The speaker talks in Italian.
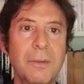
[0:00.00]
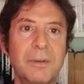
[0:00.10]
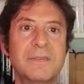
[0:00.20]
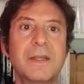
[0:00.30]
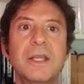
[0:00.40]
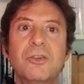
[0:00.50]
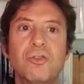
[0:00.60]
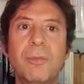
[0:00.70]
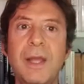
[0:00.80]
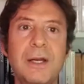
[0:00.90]
Pensate ai
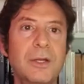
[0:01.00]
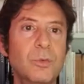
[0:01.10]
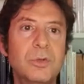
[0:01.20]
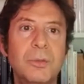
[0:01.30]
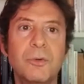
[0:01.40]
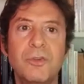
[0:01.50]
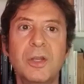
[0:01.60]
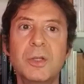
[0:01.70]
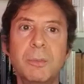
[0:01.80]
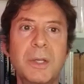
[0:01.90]
Gemelli, ultimo
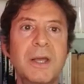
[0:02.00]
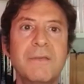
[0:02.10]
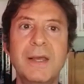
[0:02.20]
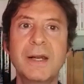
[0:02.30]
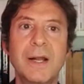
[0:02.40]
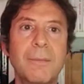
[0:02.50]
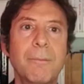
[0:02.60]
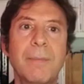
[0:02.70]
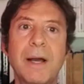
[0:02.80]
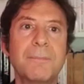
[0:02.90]
segno di primavera,
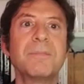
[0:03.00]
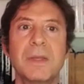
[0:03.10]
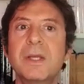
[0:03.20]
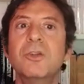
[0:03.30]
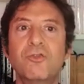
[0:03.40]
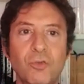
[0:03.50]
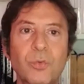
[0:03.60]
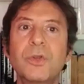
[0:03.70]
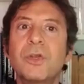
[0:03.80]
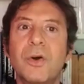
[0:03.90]
ma
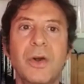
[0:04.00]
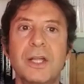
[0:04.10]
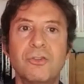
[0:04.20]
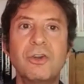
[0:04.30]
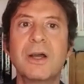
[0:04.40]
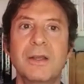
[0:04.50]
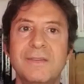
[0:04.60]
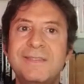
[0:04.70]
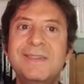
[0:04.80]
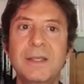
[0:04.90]
giugno è già
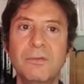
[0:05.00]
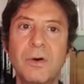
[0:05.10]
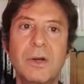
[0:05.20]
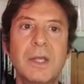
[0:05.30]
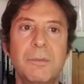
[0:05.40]
estivo.